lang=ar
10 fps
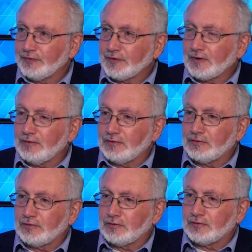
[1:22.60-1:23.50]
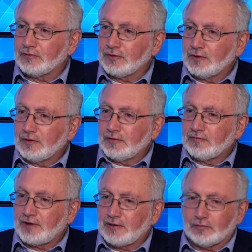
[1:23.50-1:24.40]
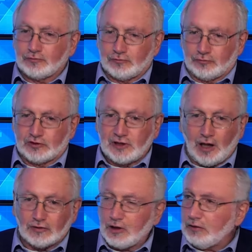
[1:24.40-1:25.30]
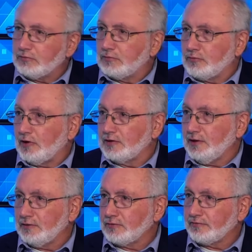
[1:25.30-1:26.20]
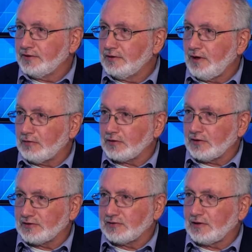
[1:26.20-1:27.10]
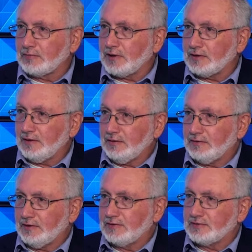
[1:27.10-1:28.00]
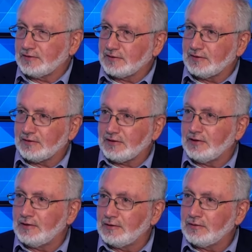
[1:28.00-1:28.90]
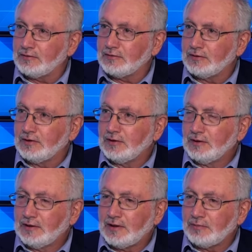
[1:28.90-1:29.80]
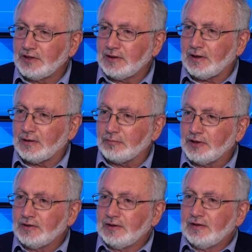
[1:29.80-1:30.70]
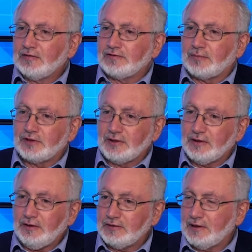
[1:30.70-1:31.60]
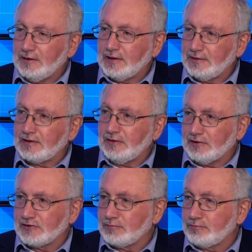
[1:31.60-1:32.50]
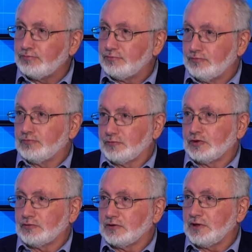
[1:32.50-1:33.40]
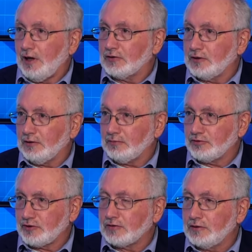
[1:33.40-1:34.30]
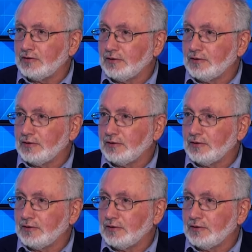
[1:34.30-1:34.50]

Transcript: آه، ف والضعضع واضح انه في خاصة بعد حادثة اغتيال الأمين العام فمن ناحية هذا الحزب ضعضع تفاجأت